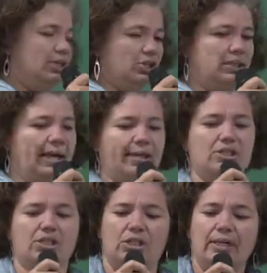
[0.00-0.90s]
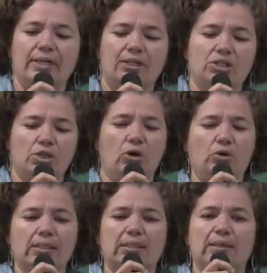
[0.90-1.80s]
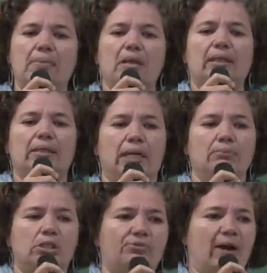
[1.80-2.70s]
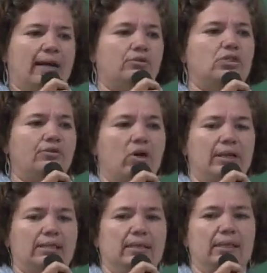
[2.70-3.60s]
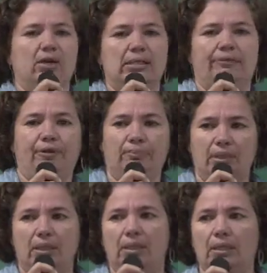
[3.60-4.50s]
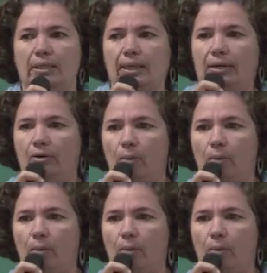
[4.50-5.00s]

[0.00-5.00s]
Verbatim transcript: De 10 e de 11 temos fato de violência na nossa família,